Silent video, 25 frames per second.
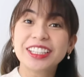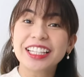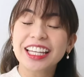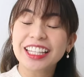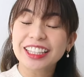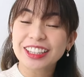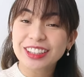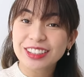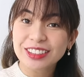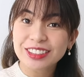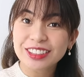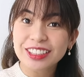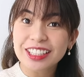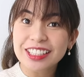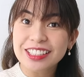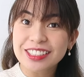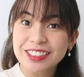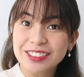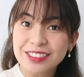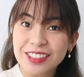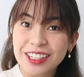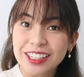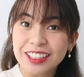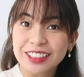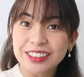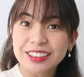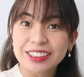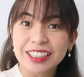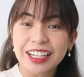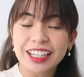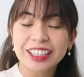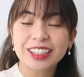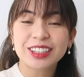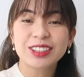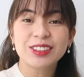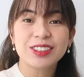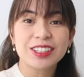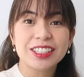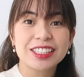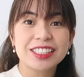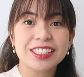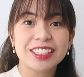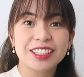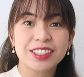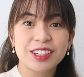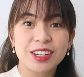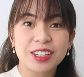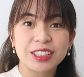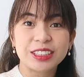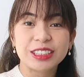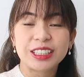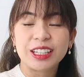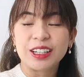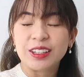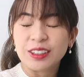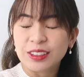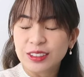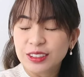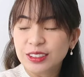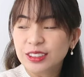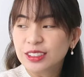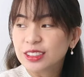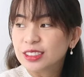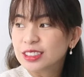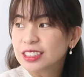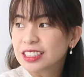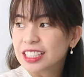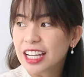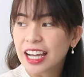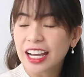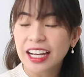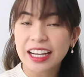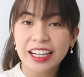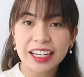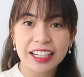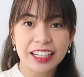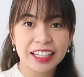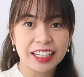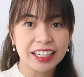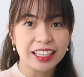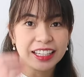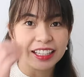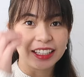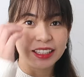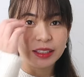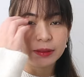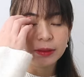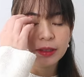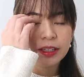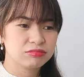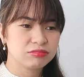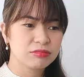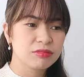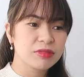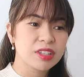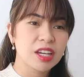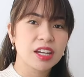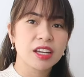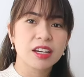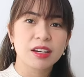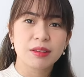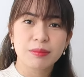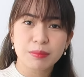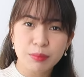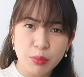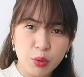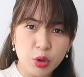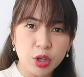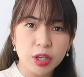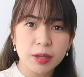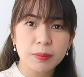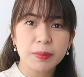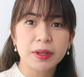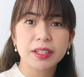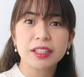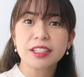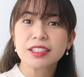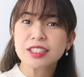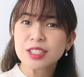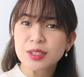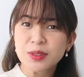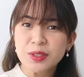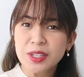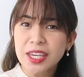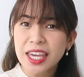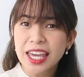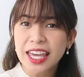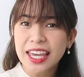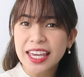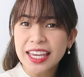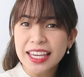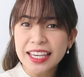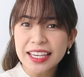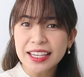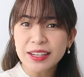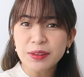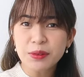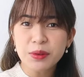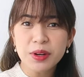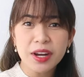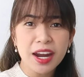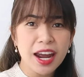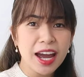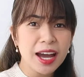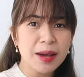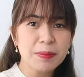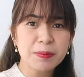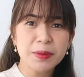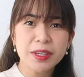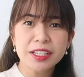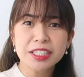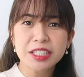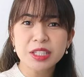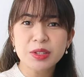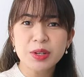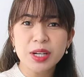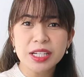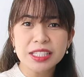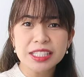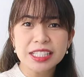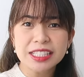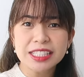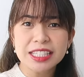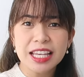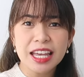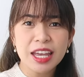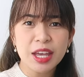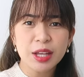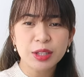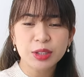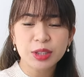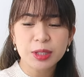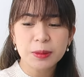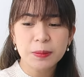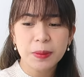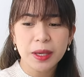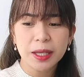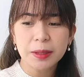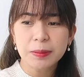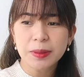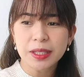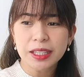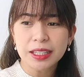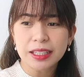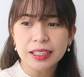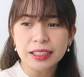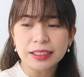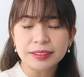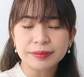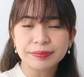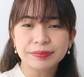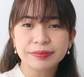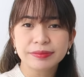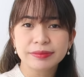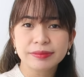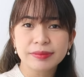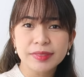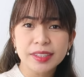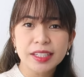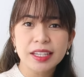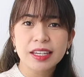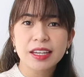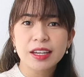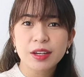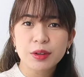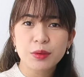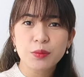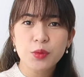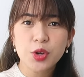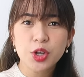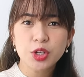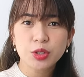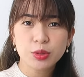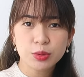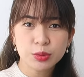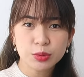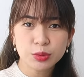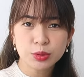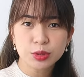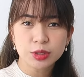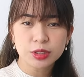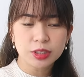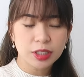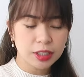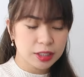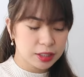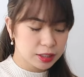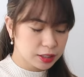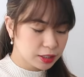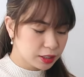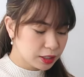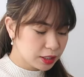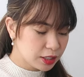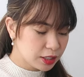well, I thought as well. I thought it's a girl the whole time. Boy, but it's okay. We're happy as long as it's a healthy baby. We're good.